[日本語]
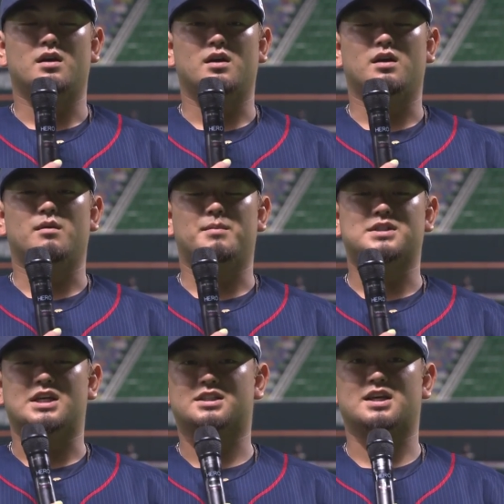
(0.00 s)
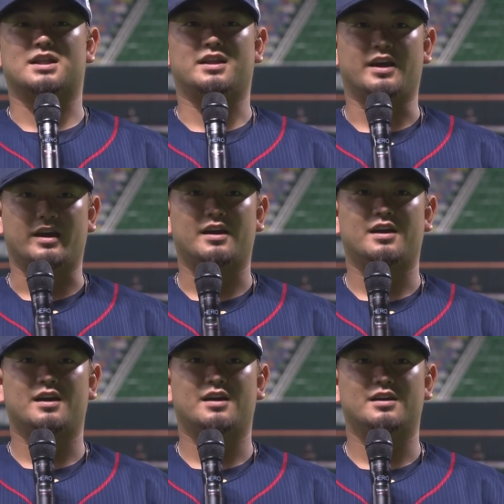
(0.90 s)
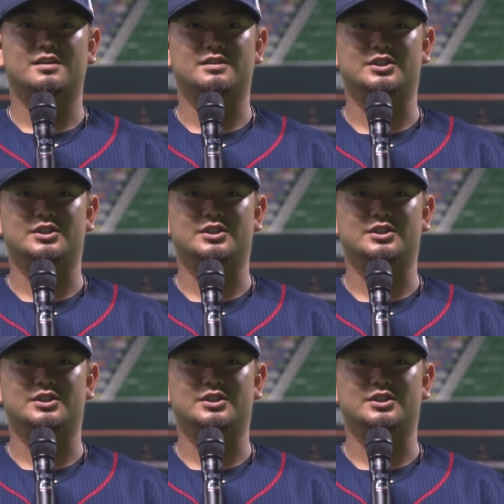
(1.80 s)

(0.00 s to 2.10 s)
えー、まず明日勝って2